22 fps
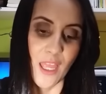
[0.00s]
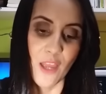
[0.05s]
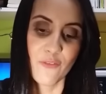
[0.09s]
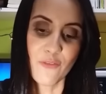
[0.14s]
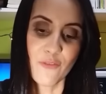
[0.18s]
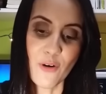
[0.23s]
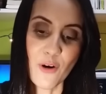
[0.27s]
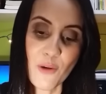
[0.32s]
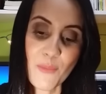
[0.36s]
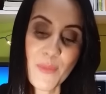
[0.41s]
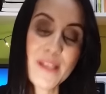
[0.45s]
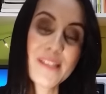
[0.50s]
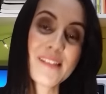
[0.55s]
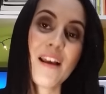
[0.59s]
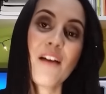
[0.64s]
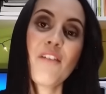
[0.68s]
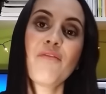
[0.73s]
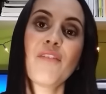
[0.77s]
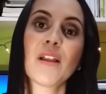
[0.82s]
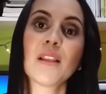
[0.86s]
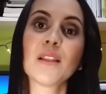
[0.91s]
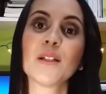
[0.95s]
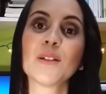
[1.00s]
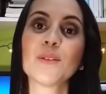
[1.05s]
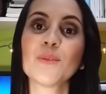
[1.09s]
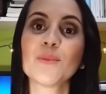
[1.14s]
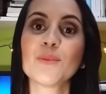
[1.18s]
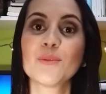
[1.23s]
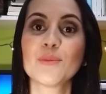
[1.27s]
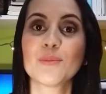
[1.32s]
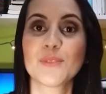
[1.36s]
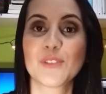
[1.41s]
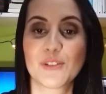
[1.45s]
Eu vou começar
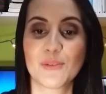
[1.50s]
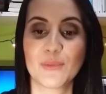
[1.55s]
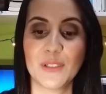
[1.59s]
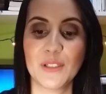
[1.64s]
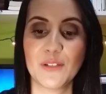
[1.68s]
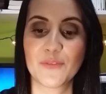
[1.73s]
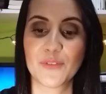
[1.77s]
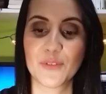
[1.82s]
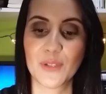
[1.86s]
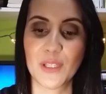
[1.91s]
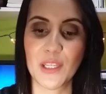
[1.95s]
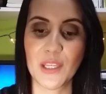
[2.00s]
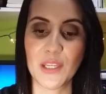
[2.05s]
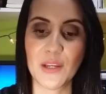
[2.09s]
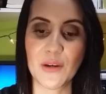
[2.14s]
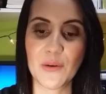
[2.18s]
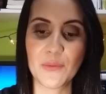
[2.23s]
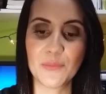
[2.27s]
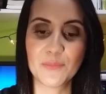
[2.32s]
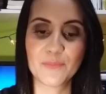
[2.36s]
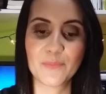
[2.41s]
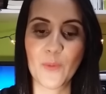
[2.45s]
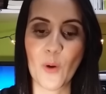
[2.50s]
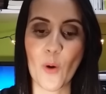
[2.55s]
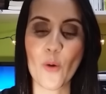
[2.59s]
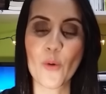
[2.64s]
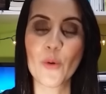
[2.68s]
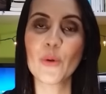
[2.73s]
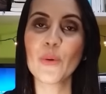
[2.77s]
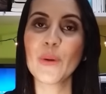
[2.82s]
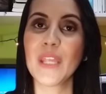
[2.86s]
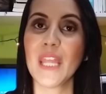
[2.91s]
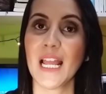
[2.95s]
falando do, de um livro que eu
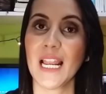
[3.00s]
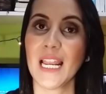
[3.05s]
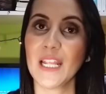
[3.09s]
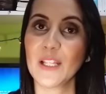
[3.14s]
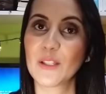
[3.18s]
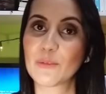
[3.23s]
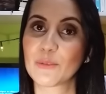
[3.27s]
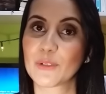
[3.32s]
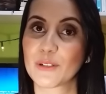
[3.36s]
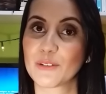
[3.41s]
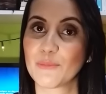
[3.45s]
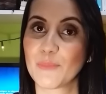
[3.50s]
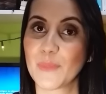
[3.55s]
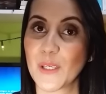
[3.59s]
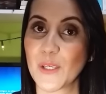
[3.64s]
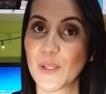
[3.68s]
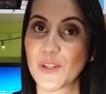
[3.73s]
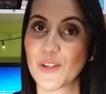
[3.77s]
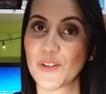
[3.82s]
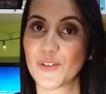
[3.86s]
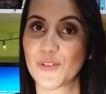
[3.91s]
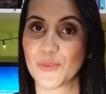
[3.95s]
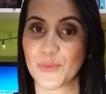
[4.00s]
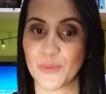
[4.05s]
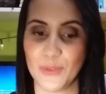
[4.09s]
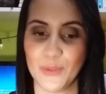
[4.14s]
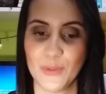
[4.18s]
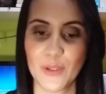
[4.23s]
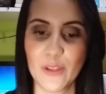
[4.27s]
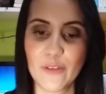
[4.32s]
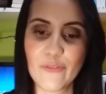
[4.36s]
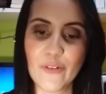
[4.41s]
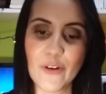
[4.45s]
concluí a leitura no mês de
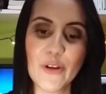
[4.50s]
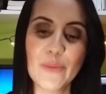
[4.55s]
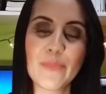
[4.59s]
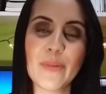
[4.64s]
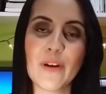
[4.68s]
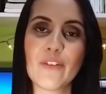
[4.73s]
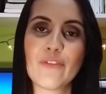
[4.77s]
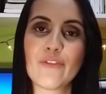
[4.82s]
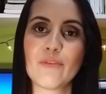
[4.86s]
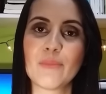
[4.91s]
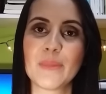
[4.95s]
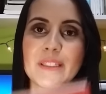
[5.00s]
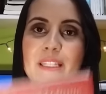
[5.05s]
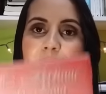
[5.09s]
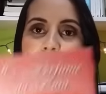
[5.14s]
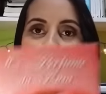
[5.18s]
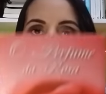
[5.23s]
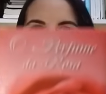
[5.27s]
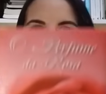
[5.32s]
julho, que foi O Perfume da